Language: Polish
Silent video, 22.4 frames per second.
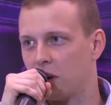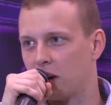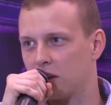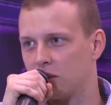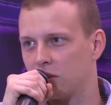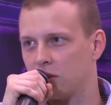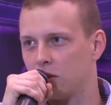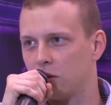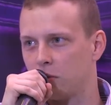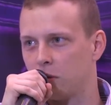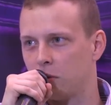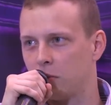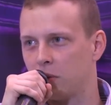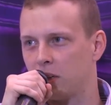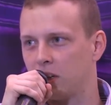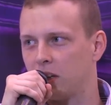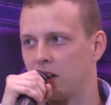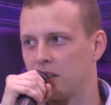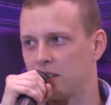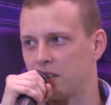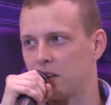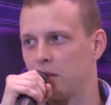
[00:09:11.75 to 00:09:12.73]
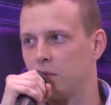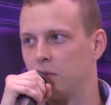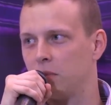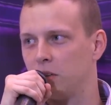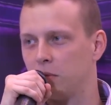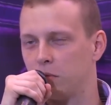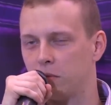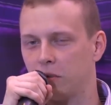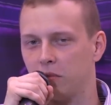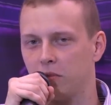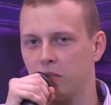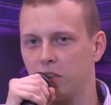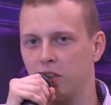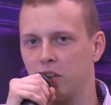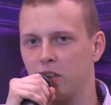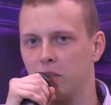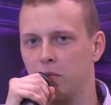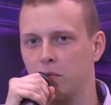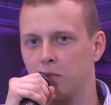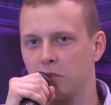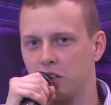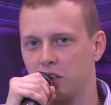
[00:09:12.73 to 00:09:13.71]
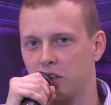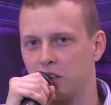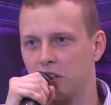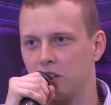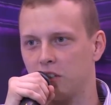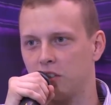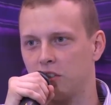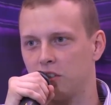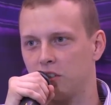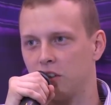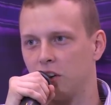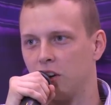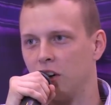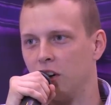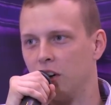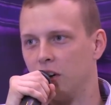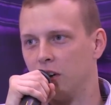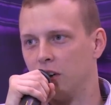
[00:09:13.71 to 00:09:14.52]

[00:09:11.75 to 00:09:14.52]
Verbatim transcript: bardzo dobrym adresem i powinien przyjść